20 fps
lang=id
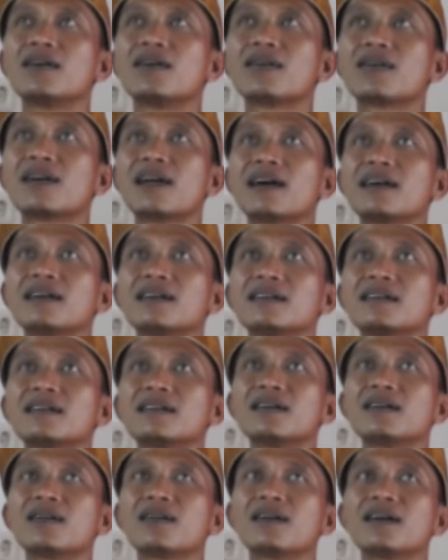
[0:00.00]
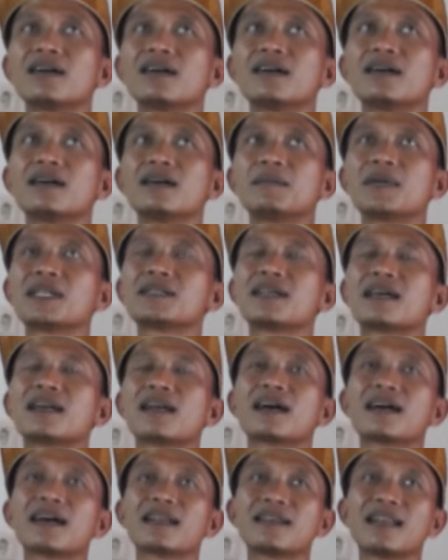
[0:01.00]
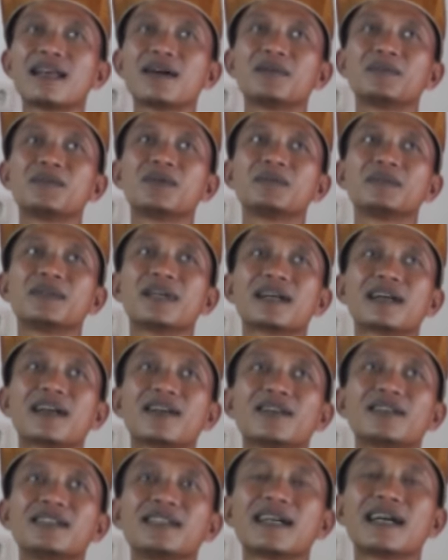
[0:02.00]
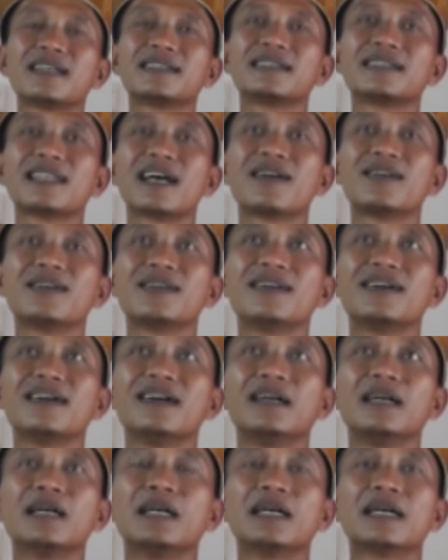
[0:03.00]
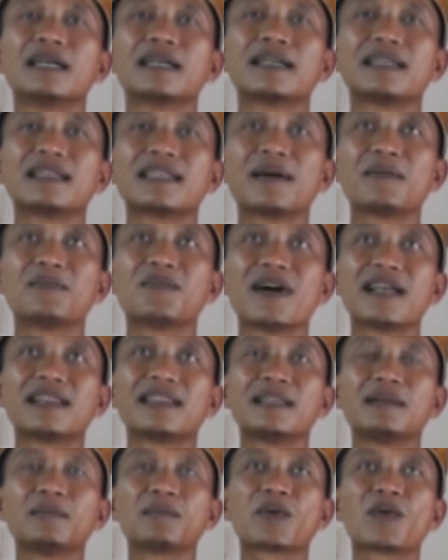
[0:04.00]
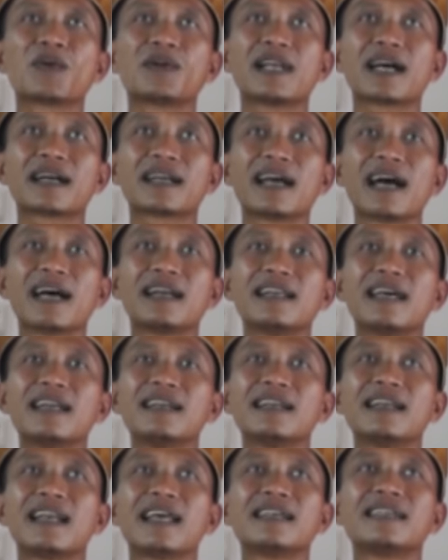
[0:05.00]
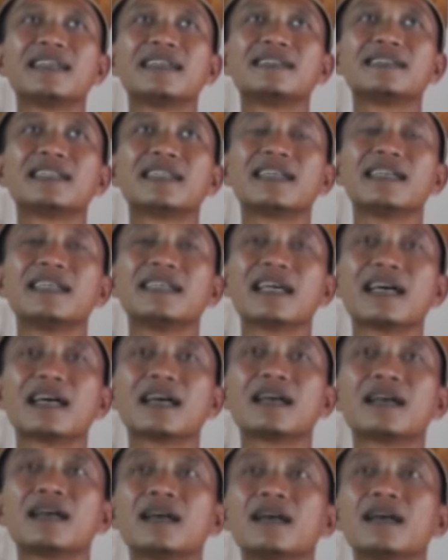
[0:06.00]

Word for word: orang masyarakat lah umumnya kalau dikasih tahu kita buat produk yang ada nilai seninya